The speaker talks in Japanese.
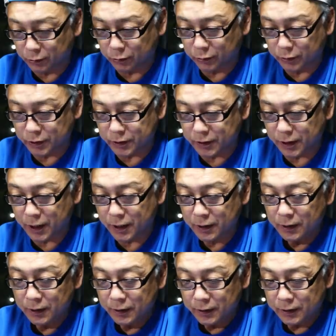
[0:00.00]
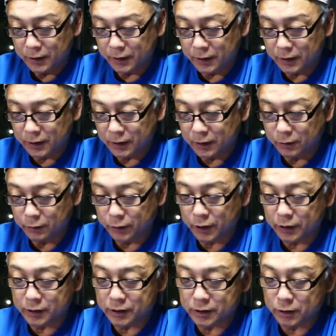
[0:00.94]
稿ですね。えー、お
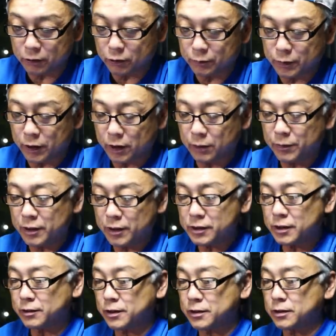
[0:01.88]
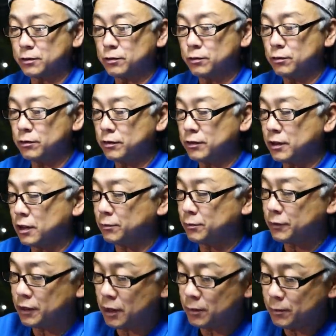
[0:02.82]
たっきーさんこんばんは、MHR です。今回
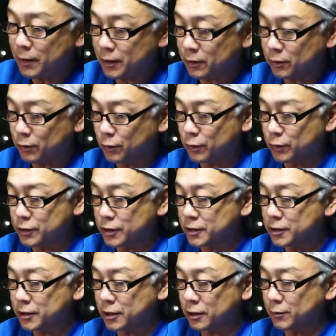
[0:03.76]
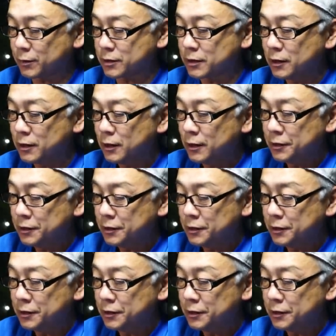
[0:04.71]
も2枚投稿させていただきます。